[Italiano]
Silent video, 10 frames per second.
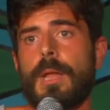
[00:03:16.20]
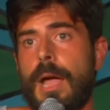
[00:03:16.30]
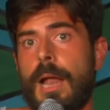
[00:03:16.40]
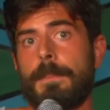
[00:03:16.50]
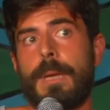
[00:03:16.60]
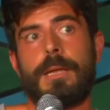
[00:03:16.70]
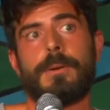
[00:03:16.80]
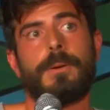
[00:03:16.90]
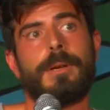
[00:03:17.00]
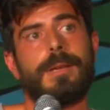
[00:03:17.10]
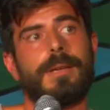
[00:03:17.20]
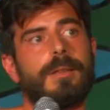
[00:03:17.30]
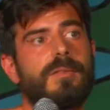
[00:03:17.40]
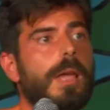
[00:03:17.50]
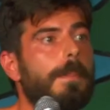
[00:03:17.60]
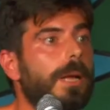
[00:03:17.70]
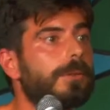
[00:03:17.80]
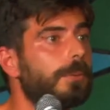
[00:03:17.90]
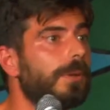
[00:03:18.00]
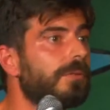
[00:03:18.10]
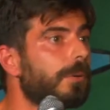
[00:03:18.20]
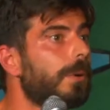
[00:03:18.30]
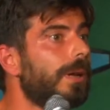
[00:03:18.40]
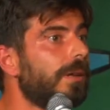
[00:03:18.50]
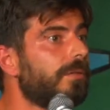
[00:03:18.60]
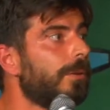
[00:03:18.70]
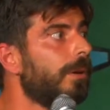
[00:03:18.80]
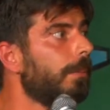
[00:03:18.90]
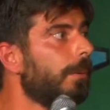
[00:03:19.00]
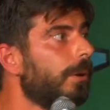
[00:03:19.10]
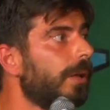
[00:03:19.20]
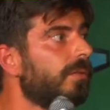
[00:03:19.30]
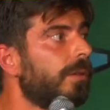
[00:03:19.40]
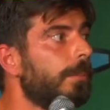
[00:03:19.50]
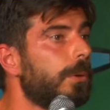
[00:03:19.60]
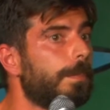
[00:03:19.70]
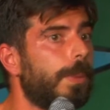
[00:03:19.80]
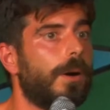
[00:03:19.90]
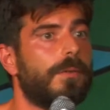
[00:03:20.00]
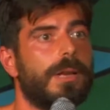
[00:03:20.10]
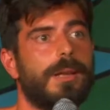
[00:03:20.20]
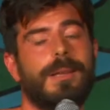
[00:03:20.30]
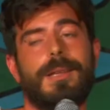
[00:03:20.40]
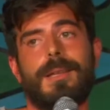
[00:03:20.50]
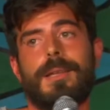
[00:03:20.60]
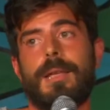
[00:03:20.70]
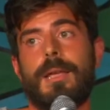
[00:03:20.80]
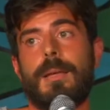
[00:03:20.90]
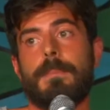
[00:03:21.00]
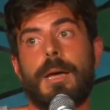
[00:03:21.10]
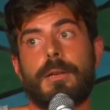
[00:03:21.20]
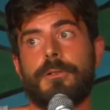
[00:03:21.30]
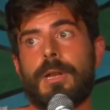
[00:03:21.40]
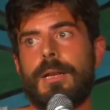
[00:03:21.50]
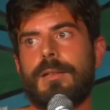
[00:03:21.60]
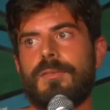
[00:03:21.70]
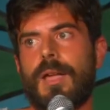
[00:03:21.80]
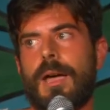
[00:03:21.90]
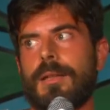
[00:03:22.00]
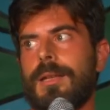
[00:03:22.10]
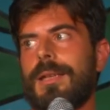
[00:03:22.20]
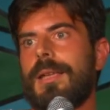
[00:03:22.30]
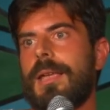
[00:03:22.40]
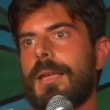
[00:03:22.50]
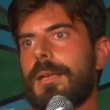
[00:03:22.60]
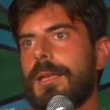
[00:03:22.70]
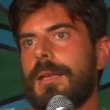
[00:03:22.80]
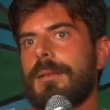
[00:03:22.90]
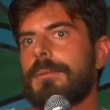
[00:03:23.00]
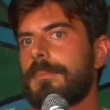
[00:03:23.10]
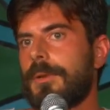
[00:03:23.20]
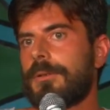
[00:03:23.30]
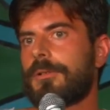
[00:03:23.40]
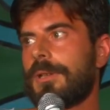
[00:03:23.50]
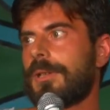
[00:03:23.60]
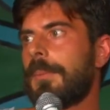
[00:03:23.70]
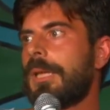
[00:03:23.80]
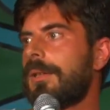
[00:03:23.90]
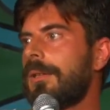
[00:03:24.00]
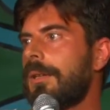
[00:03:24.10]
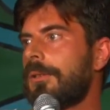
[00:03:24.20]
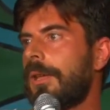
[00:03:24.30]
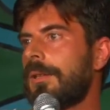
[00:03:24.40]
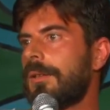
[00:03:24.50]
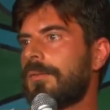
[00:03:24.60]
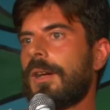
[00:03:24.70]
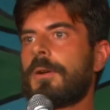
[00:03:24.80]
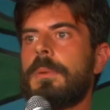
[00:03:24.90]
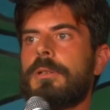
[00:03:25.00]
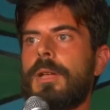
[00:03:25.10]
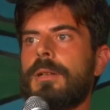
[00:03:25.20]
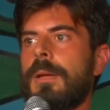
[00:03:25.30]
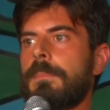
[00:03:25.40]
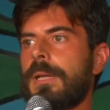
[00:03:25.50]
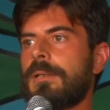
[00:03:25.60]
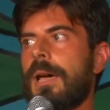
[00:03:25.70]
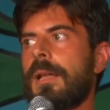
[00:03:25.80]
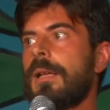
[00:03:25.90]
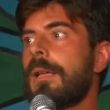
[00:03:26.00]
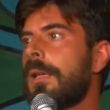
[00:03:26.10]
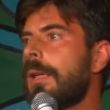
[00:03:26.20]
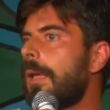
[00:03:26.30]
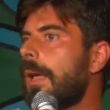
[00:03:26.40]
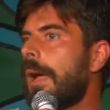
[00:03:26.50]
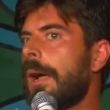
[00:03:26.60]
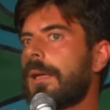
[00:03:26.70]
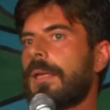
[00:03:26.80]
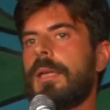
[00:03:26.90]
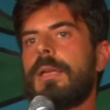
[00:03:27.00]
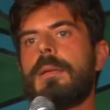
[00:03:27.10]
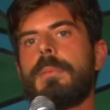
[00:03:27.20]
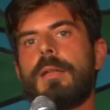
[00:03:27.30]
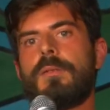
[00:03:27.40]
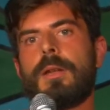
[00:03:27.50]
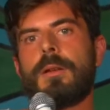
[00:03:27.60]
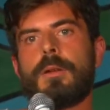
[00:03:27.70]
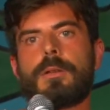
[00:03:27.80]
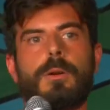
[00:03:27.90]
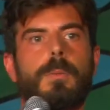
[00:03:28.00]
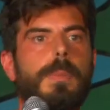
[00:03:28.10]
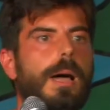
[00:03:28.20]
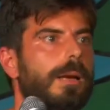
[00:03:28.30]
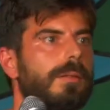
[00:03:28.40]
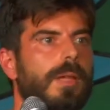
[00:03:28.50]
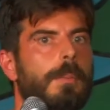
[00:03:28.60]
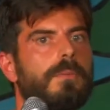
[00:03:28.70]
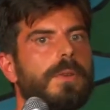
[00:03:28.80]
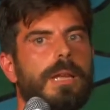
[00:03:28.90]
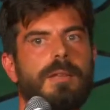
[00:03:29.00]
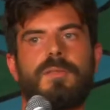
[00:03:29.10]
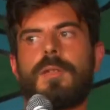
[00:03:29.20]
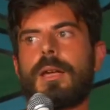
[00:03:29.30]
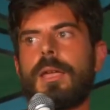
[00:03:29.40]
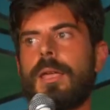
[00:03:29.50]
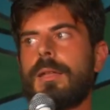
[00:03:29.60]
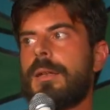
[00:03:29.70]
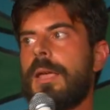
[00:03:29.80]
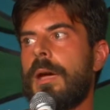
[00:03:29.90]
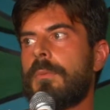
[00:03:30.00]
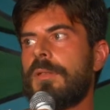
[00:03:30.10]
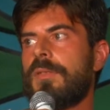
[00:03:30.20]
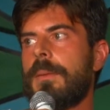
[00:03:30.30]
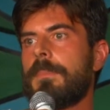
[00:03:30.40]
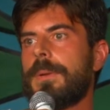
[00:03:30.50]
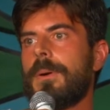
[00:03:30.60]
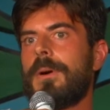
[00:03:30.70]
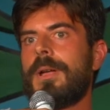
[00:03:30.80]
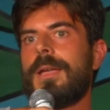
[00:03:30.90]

almeno si è abbattuta su quelle che sono le popolazioni più povere e marginalizzate e che certamente di recente sta cominciando a impattare anche i paesi del nord globale, siamo a Venezia che ne è un esempio,